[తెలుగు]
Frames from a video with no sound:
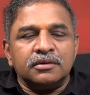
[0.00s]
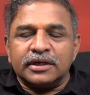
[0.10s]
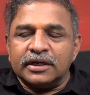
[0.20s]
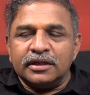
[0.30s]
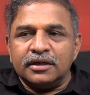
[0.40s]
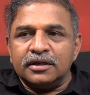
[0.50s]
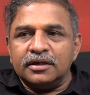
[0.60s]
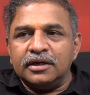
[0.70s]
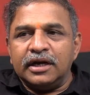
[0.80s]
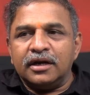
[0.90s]
ఒకటి ఏంటంటే
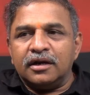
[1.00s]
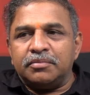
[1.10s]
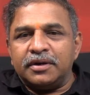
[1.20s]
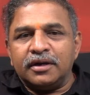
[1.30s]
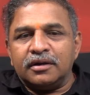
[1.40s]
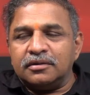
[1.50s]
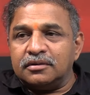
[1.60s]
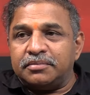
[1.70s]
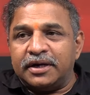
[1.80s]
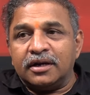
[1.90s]
నీళ్ళల్లో పడి
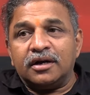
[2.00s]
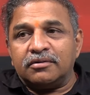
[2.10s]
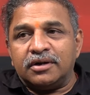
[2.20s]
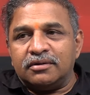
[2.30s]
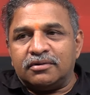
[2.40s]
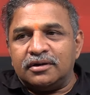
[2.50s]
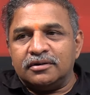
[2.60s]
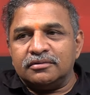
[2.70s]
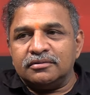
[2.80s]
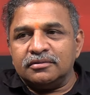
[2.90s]
పడినటువంటి
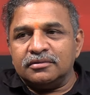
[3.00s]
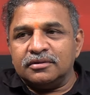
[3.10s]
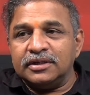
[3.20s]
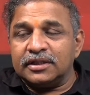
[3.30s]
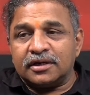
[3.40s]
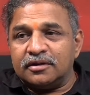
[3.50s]
వాళ్ళు ఈత